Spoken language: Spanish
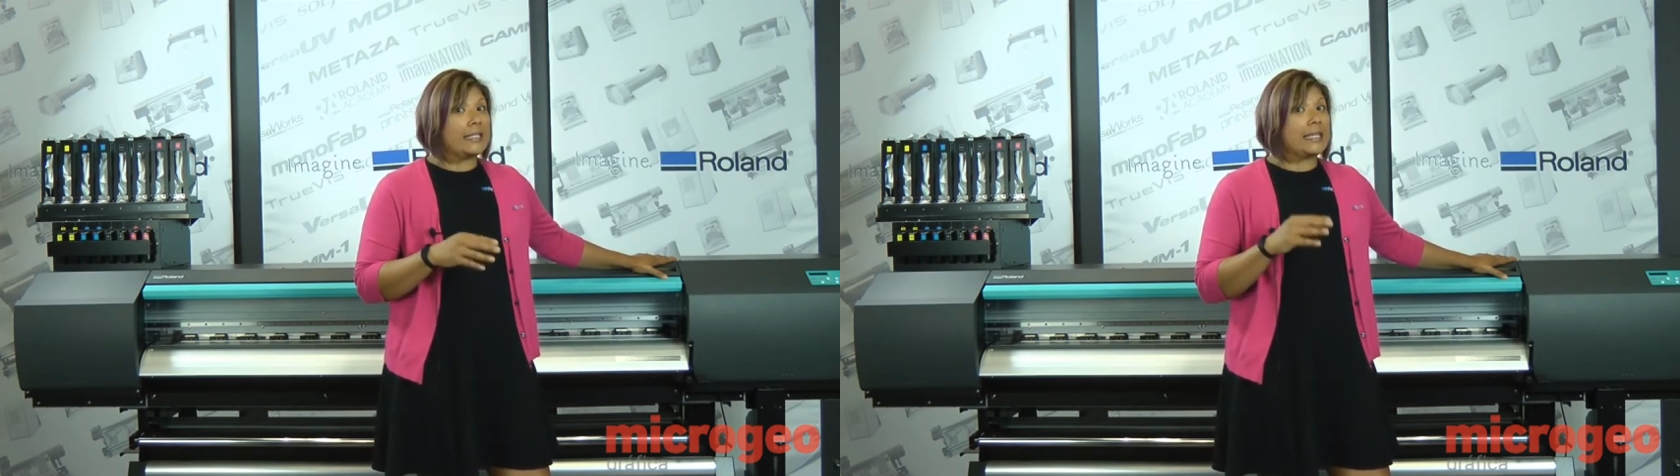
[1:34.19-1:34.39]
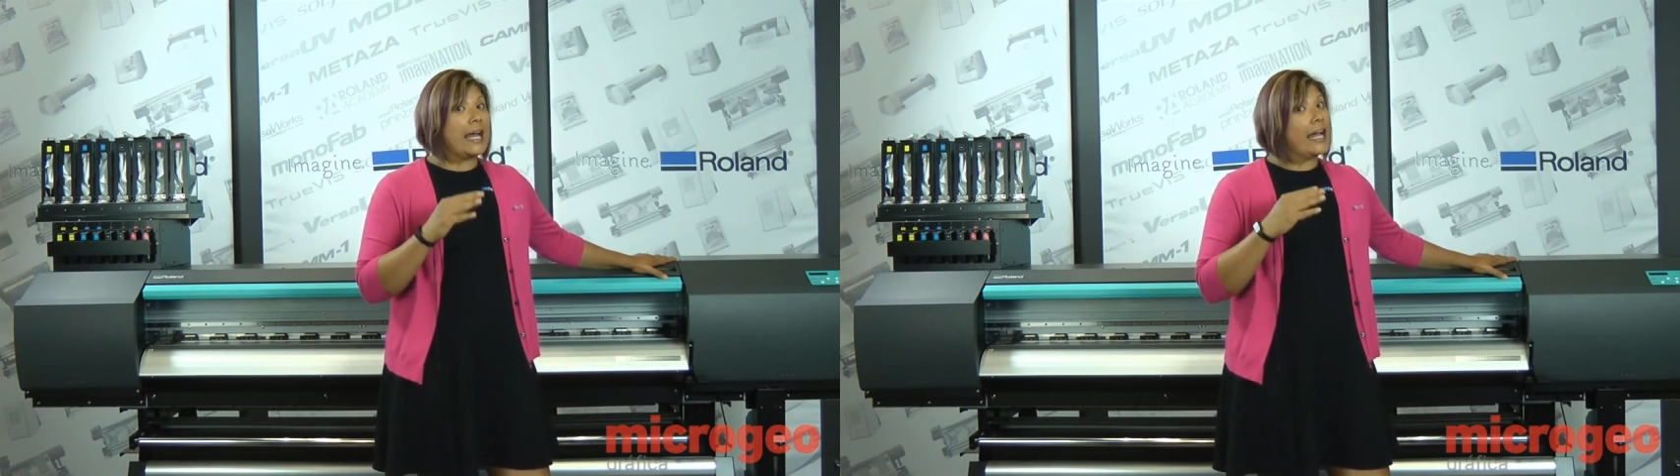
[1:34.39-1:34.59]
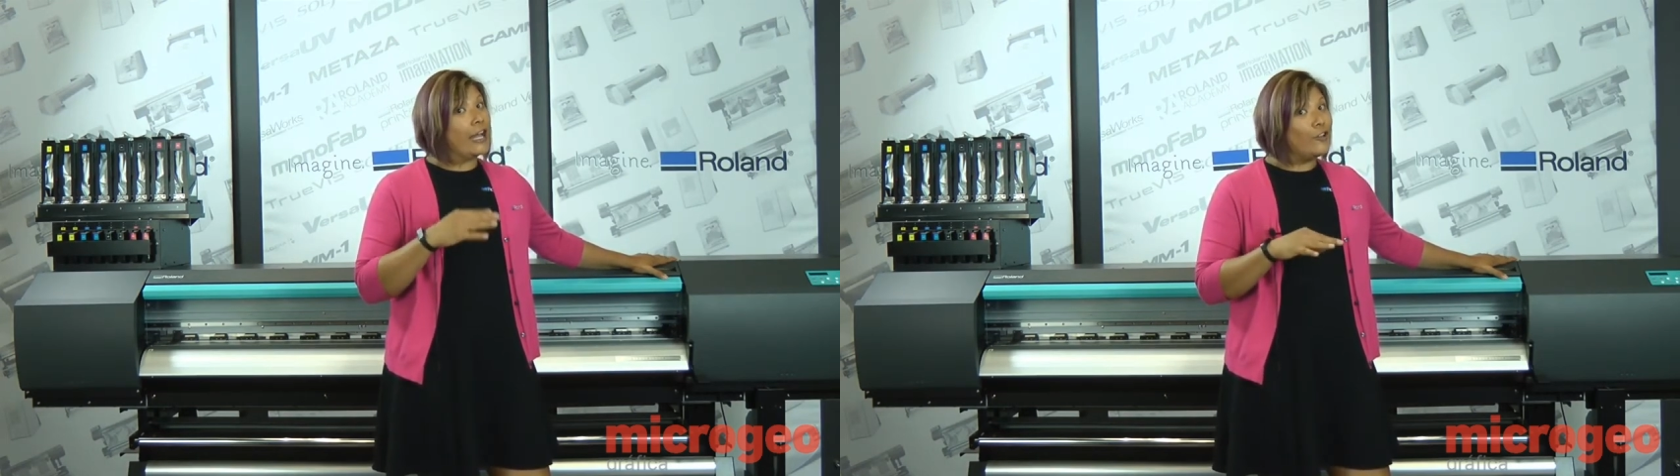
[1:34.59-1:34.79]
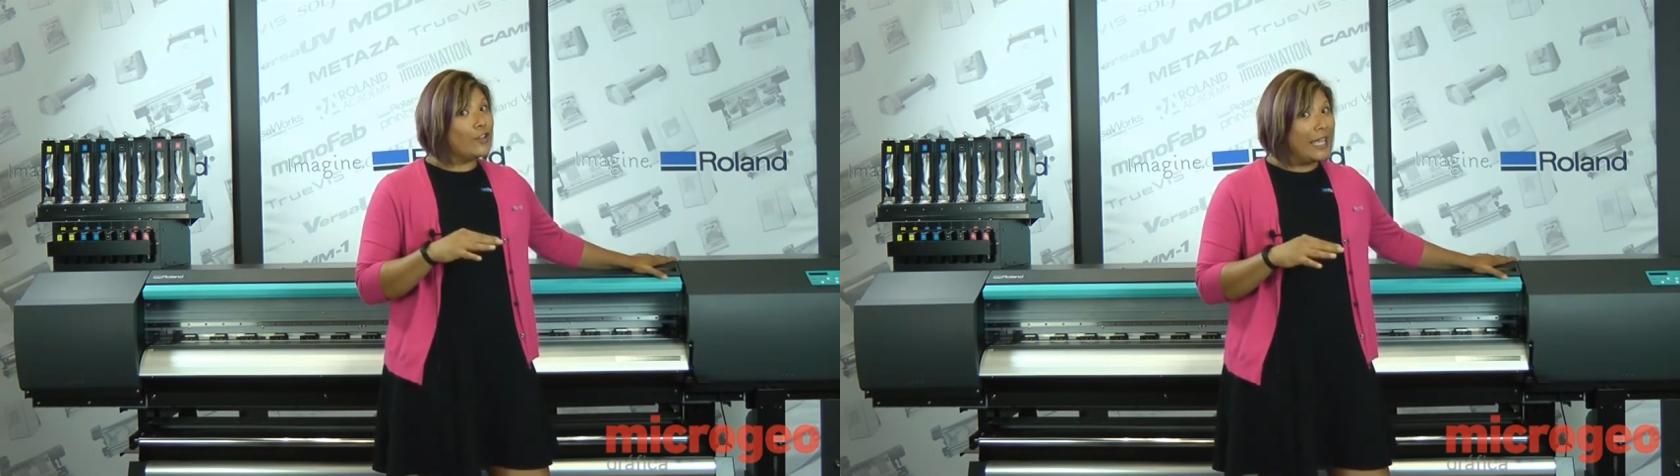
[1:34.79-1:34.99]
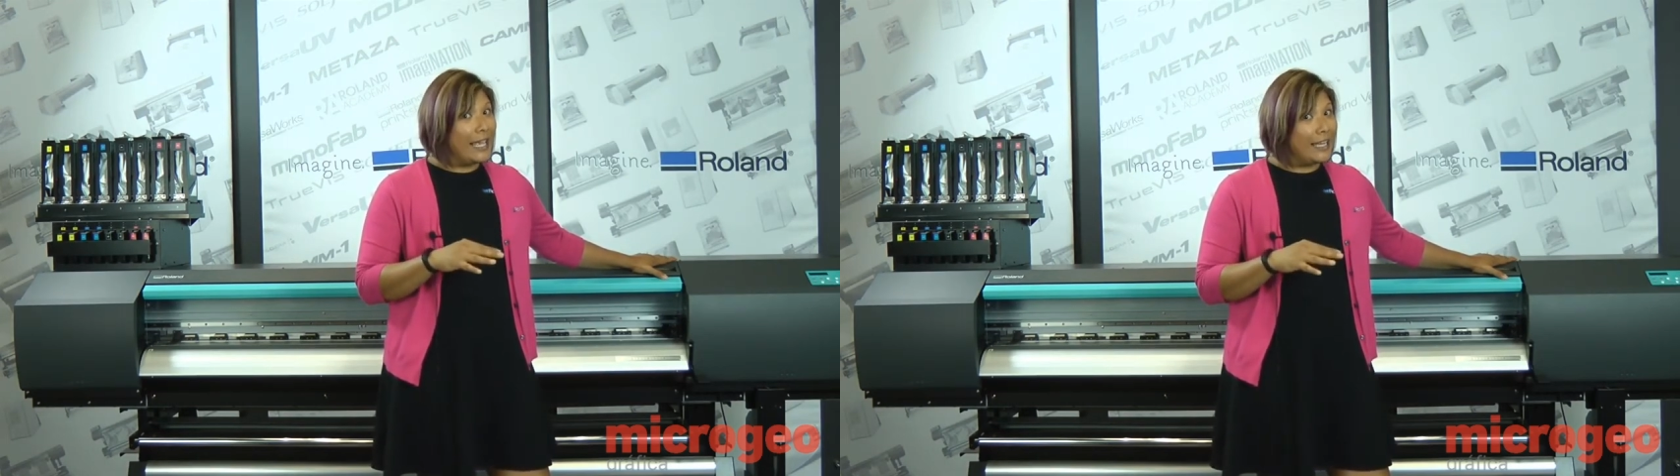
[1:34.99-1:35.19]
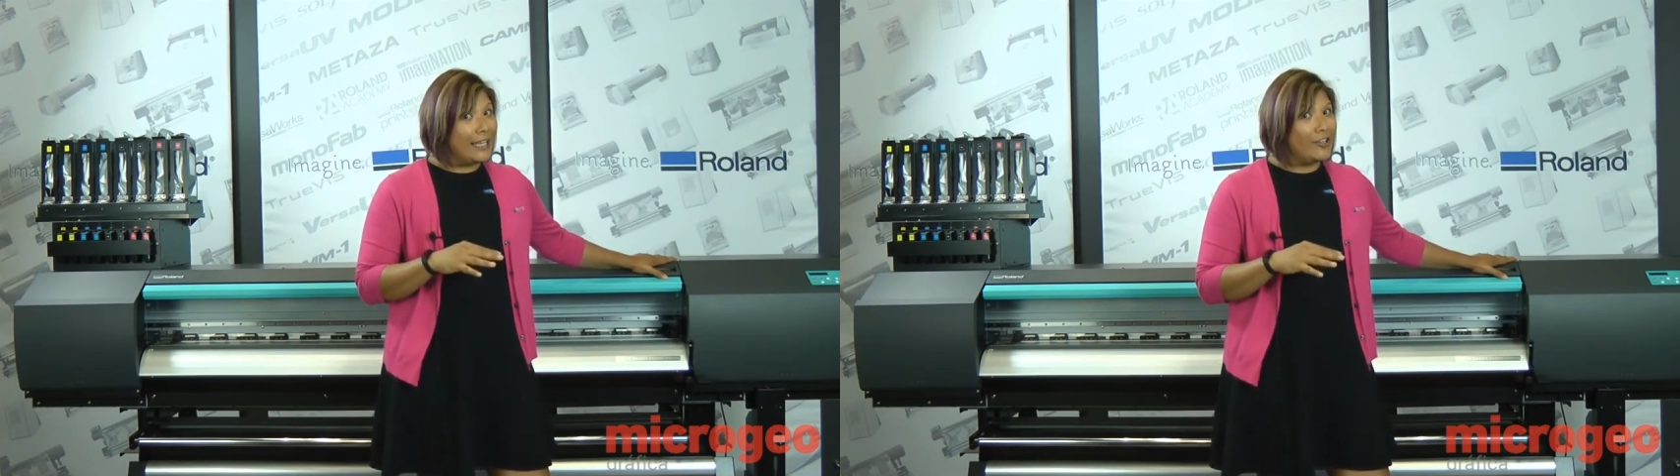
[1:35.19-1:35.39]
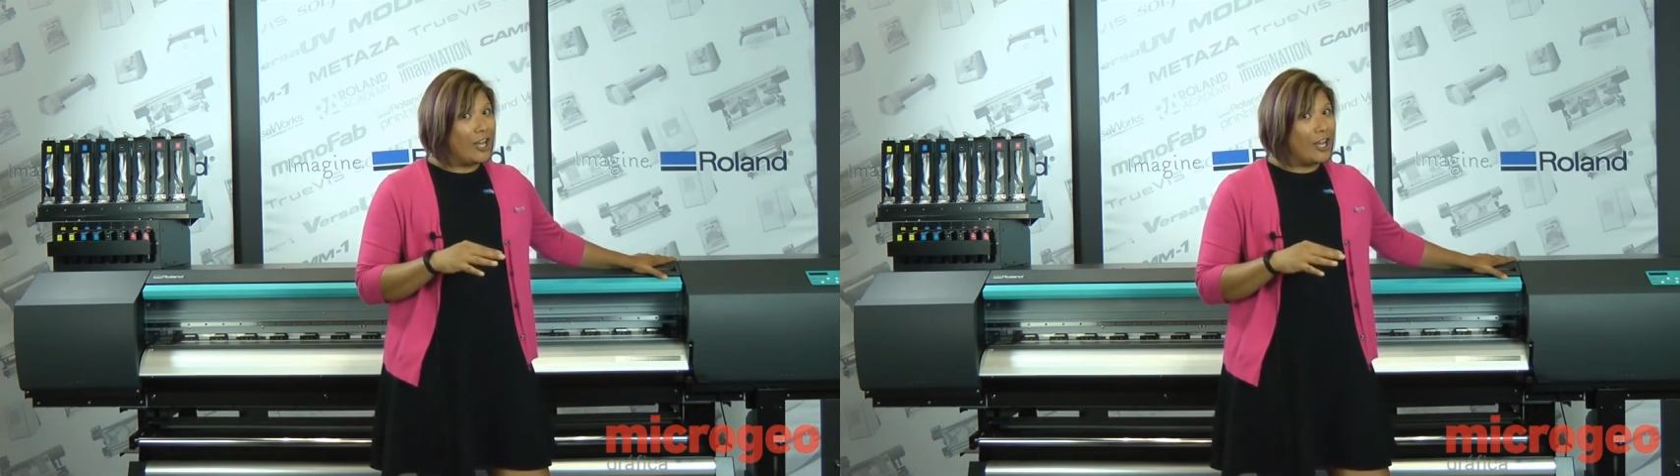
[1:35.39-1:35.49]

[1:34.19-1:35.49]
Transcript: 180